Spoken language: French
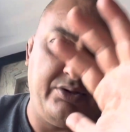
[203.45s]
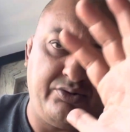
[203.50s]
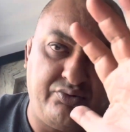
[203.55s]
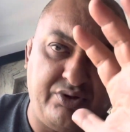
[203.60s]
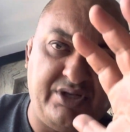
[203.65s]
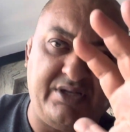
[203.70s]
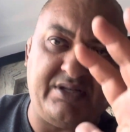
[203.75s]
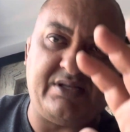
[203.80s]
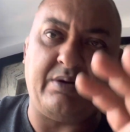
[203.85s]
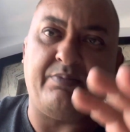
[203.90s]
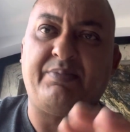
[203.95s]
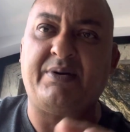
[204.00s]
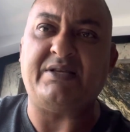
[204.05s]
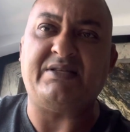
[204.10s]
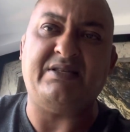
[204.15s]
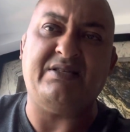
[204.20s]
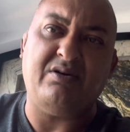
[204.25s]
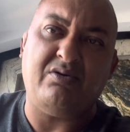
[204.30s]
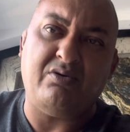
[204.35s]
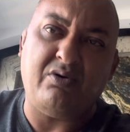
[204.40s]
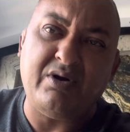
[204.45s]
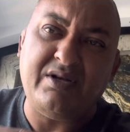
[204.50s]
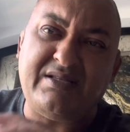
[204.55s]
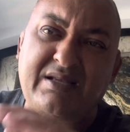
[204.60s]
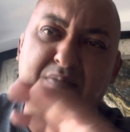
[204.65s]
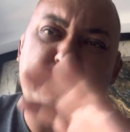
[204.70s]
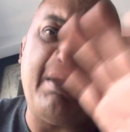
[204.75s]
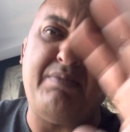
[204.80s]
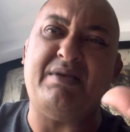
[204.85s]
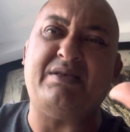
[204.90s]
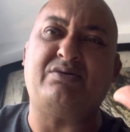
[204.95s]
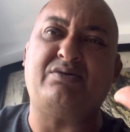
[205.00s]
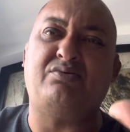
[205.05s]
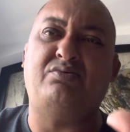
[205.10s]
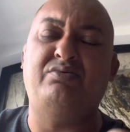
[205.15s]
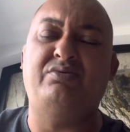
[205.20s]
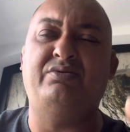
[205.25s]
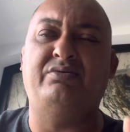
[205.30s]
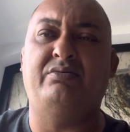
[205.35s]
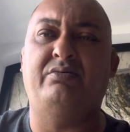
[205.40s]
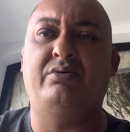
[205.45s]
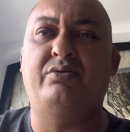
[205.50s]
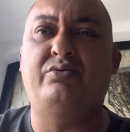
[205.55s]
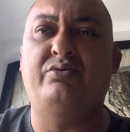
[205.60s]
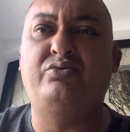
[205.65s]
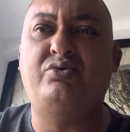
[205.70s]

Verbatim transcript: je vous dis sans précédent, on les a même exclus euh,